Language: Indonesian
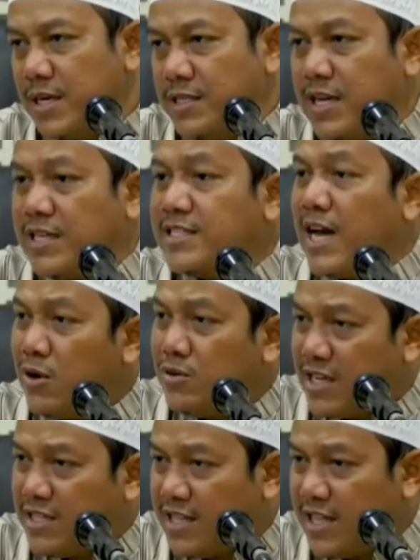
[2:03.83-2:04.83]
Dan kalau
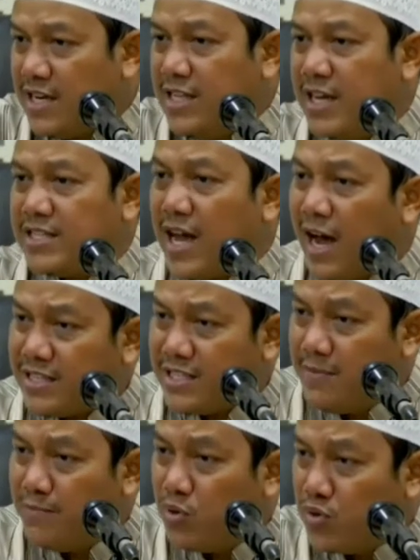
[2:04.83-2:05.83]
ternyata dia sangat
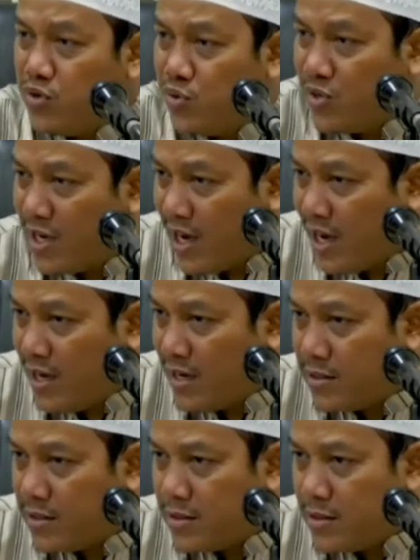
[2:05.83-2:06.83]
sibuk juga,
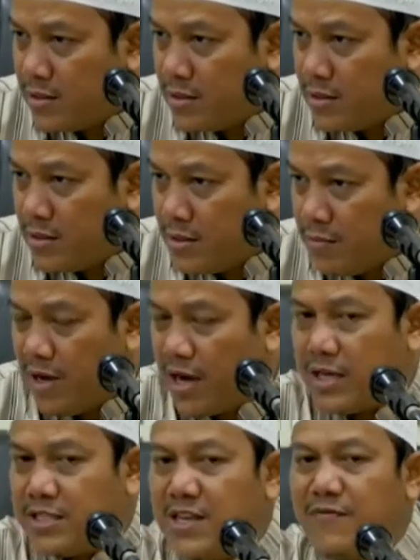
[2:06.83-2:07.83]

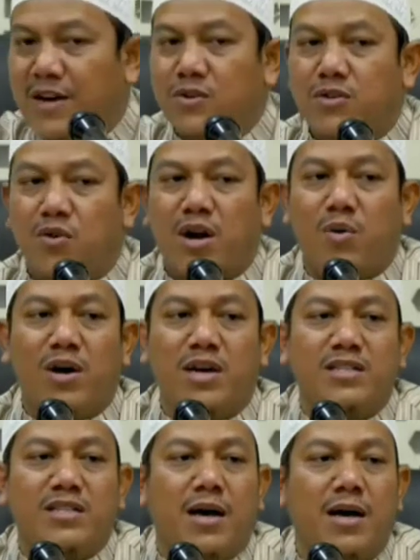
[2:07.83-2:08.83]
maka sifat seorang
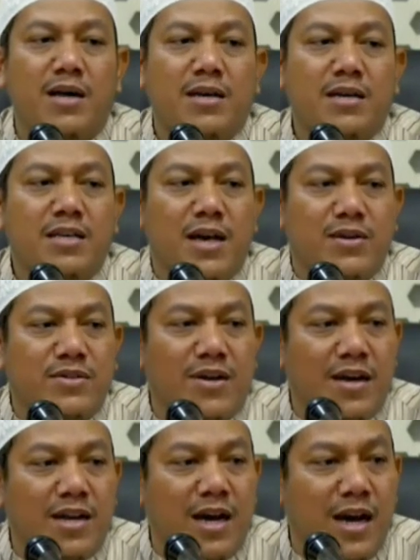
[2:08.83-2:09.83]
wanita yang
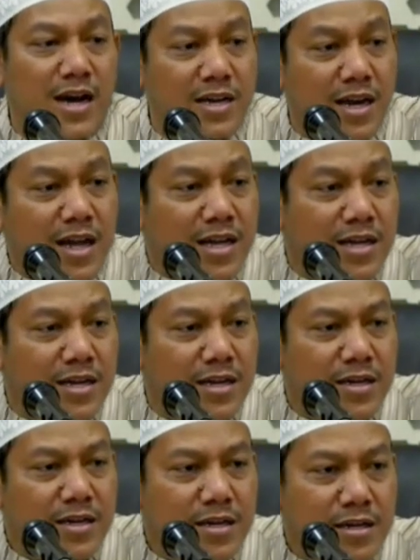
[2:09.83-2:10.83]
salihah adalah
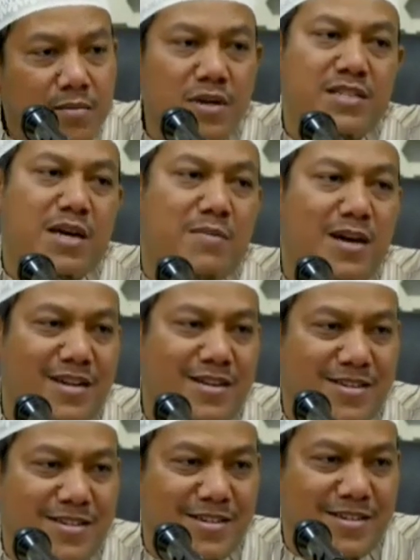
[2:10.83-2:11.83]
bersabar.
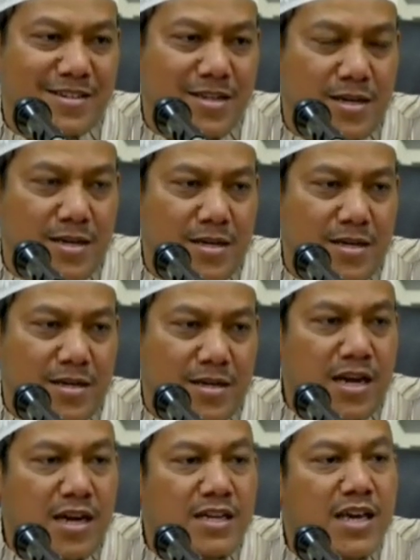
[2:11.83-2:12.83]

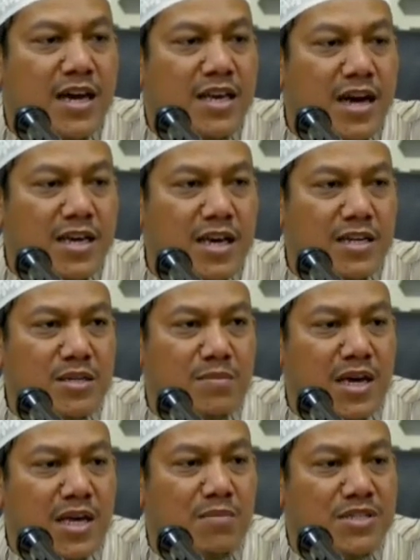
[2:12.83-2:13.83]
Dan dia yakin
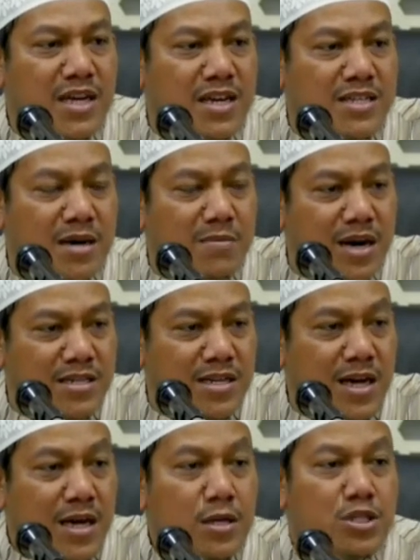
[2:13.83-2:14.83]
semakin besar
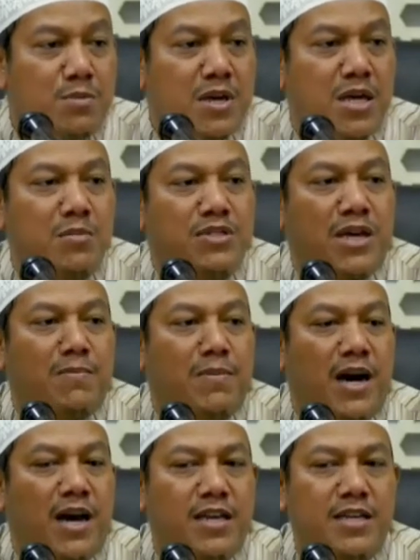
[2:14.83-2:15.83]
sabarnya, semakin besar
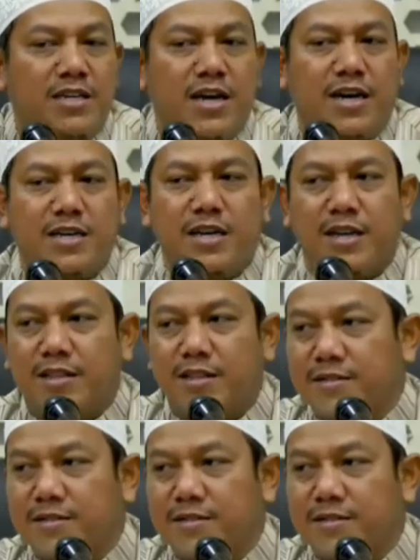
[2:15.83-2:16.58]
pahalanya di akhirat.